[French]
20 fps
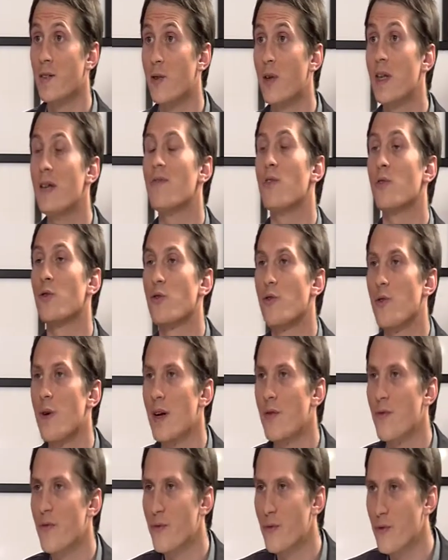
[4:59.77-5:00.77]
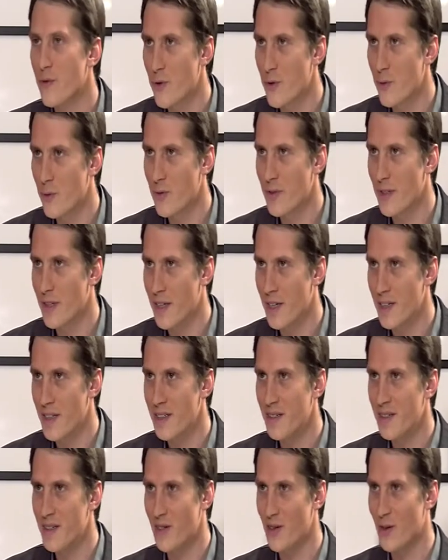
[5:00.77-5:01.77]
de l'éventuelle fusion des
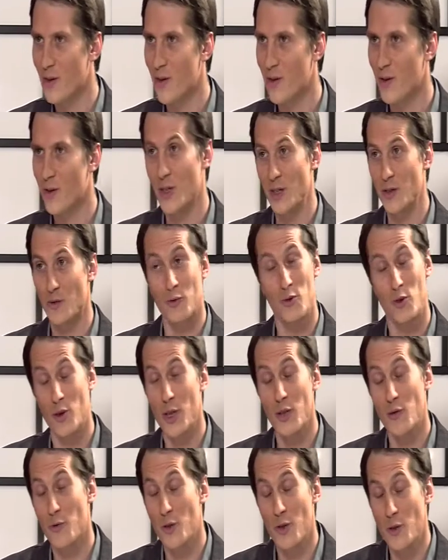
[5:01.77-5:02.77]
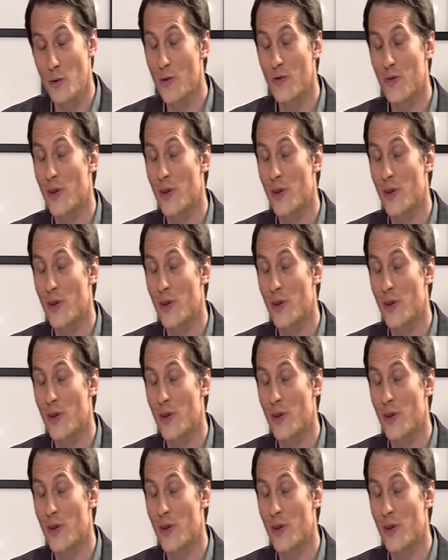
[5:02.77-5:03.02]
listes euh, sont dans les tuyaux.